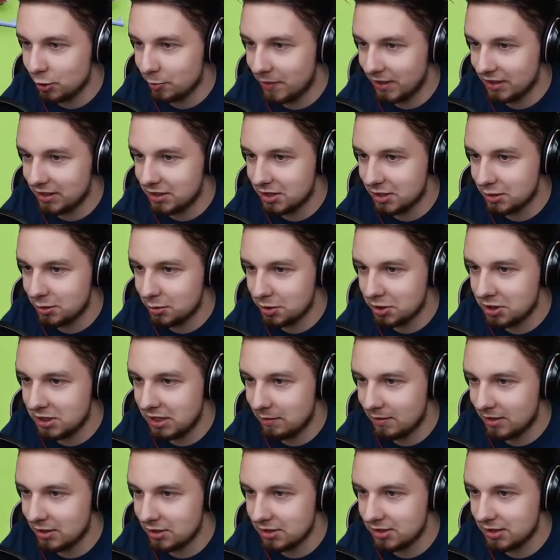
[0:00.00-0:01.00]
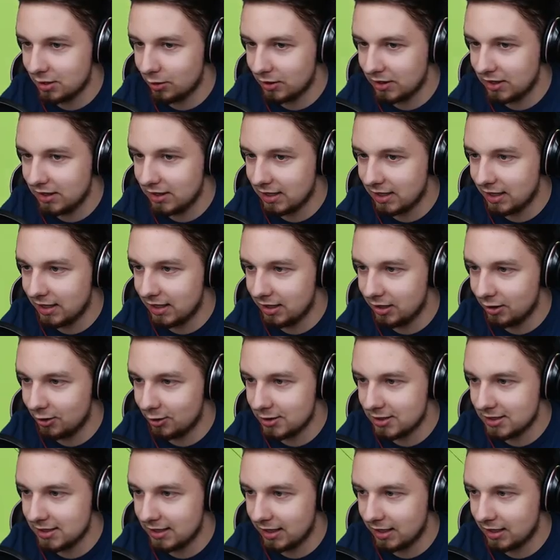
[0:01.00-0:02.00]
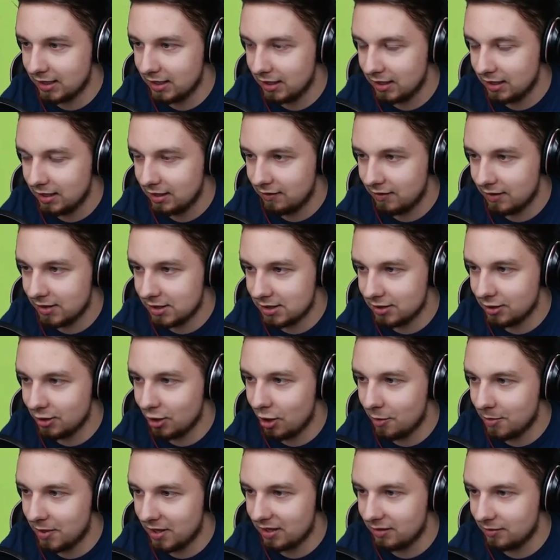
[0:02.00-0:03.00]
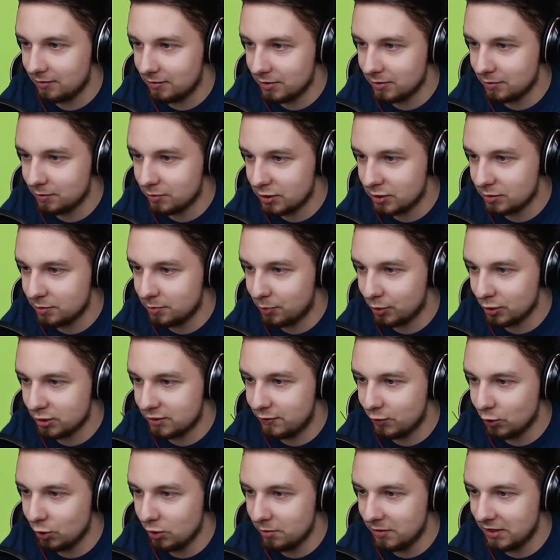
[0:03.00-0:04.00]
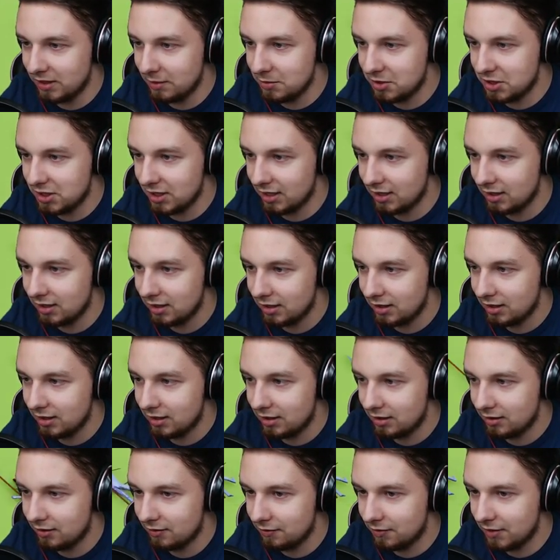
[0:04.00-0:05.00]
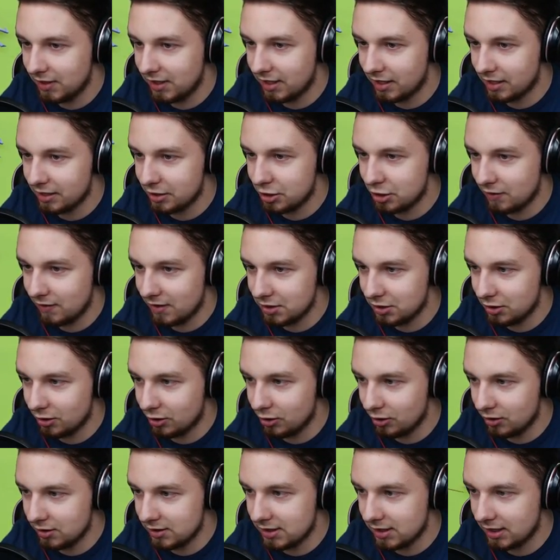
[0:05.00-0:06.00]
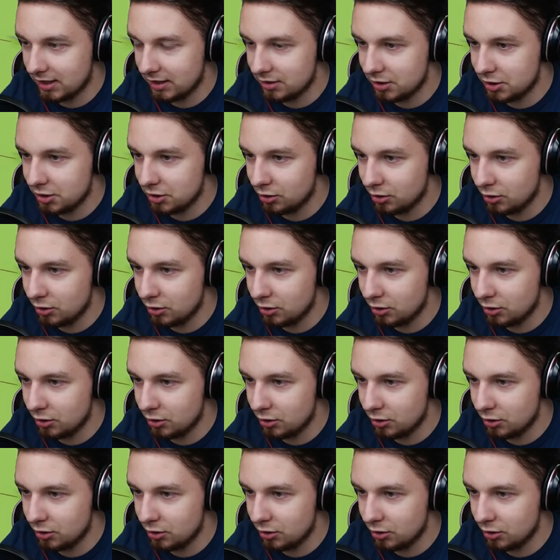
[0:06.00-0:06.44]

patrzeć już nie ma, zostało kilka jednostek. Więc dobra, pozwólmy im się wykarczować do końca. Czy to